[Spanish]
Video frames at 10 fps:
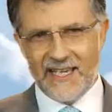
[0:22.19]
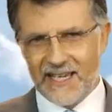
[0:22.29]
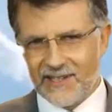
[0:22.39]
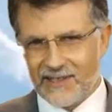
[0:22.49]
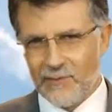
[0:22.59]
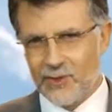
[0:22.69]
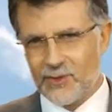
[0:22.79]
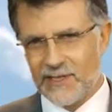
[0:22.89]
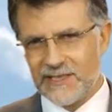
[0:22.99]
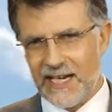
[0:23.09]
Ejercemos
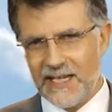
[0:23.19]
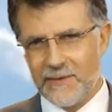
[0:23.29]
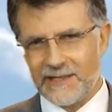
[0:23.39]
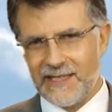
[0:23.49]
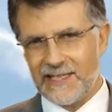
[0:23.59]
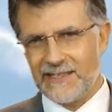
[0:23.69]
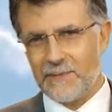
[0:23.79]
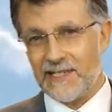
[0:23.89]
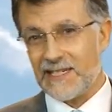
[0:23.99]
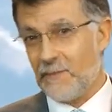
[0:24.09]
nuestra libertad de
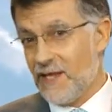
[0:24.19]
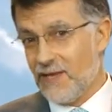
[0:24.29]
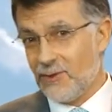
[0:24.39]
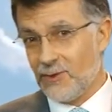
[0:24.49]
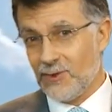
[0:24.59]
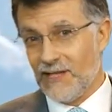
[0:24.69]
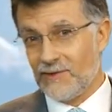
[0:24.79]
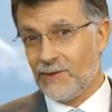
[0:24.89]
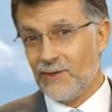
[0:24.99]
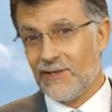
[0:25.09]
pensamiento y
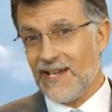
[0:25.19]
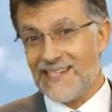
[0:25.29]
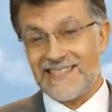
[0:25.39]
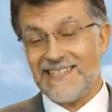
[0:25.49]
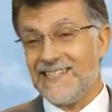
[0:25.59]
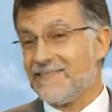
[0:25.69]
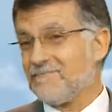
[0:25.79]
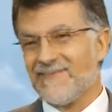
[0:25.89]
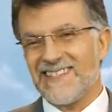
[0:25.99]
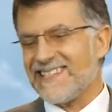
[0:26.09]
acción
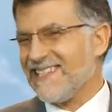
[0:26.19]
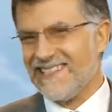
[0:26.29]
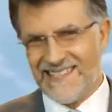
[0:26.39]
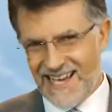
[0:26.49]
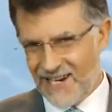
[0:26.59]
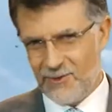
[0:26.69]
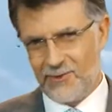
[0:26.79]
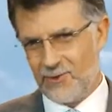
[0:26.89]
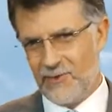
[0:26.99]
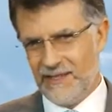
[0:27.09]
casi sin
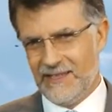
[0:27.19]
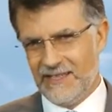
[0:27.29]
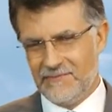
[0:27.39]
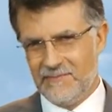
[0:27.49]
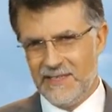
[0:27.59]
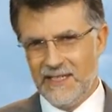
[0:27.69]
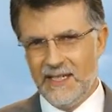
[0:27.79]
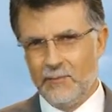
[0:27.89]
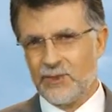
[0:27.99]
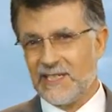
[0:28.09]
darnos cuenta.
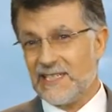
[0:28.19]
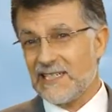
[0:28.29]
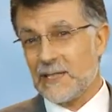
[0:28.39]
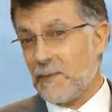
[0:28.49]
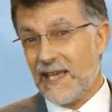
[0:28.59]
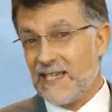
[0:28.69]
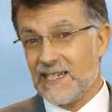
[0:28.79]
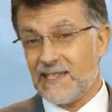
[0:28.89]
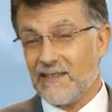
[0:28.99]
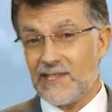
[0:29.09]
Muchas de esas
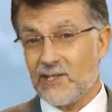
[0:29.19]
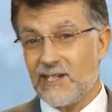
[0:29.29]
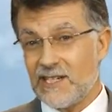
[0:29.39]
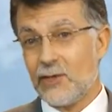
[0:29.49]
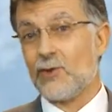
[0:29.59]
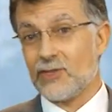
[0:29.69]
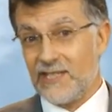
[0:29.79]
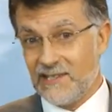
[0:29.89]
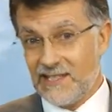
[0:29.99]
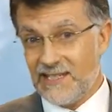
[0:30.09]
pequeñas decisiones
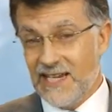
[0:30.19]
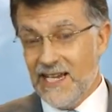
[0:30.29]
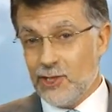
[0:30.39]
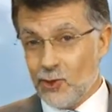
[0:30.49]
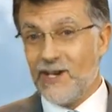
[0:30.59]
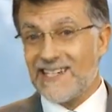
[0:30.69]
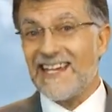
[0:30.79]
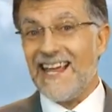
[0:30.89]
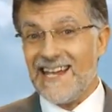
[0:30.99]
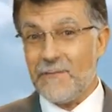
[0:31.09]
inconscientes son las
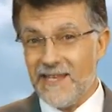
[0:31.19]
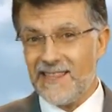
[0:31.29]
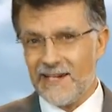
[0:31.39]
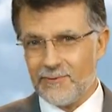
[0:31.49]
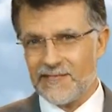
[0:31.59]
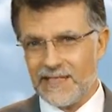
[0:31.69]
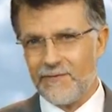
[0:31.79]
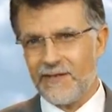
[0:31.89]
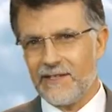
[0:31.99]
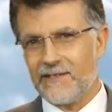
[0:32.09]
que limitan nuestra
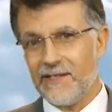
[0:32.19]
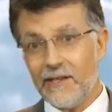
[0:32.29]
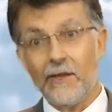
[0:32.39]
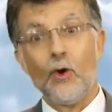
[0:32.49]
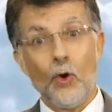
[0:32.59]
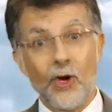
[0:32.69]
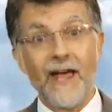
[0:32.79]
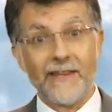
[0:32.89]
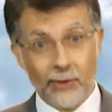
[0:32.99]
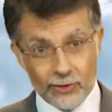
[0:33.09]
felicidad o
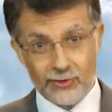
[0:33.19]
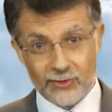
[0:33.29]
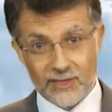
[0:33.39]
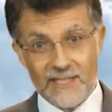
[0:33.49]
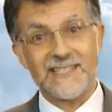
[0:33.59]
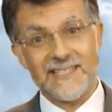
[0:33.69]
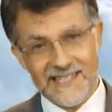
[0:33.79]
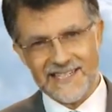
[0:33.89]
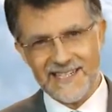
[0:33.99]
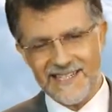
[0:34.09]
la de otros, sin
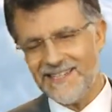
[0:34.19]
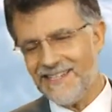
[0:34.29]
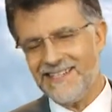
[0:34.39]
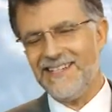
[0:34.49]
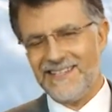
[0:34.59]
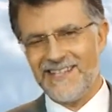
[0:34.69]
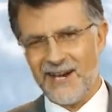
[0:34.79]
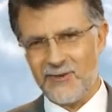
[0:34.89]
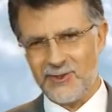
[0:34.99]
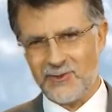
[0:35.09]
ni siquiera
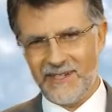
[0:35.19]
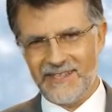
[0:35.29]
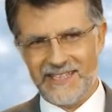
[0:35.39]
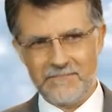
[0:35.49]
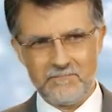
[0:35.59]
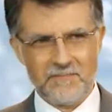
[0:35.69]
darnos cuenta.